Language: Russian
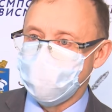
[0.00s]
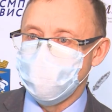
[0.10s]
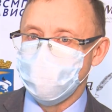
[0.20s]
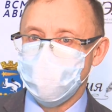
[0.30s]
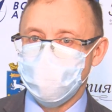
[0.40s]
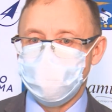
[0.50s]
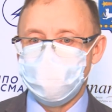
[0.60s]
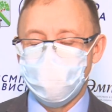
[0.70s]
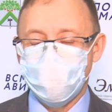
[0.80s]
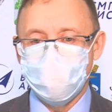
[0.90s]
хотел бы
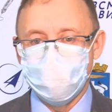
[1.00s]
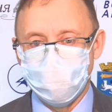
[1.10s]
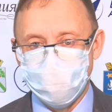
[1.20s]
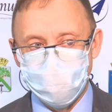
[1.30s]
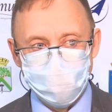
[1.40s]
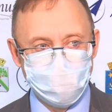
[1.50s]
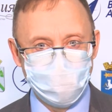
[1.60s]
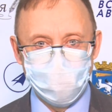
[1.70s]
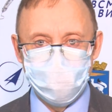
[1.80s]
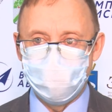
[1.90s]
э, сразу
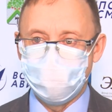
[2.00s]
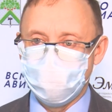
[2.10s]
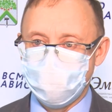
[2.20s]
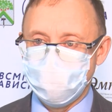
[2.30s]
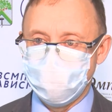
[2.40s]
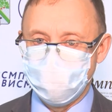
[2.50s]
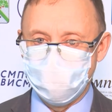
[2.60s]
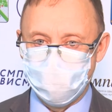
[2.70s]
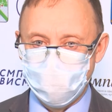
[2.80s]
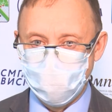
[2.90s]
выразить
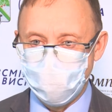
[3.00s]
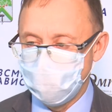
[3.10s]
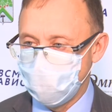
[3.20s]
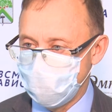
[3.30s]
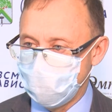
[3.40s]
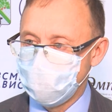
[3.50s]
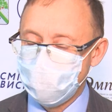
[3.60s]
э, огромную